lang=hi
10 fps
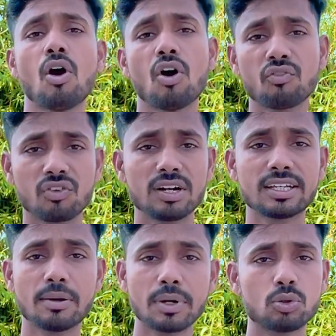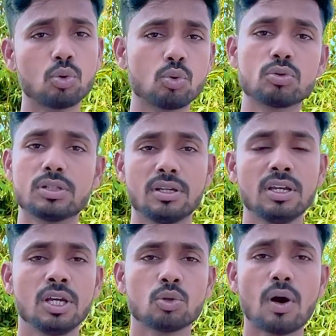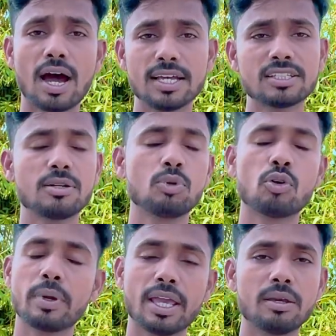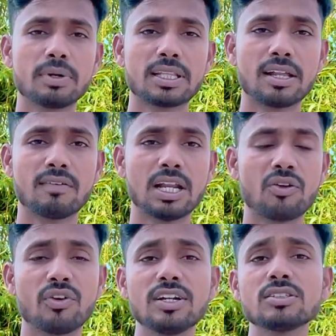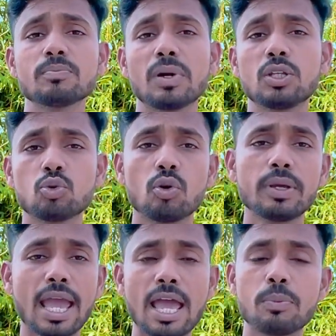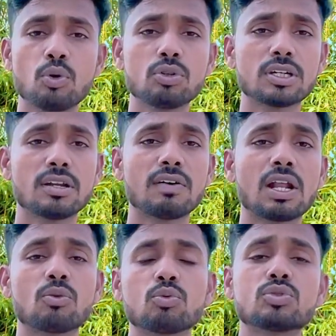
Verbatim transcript: और फ्रंट कैमरा दोनों से तो आज की वीडियो में यही बताने वाला है फ्रेंड्स मैं जो भी ऐप यूज करने वाला हूँ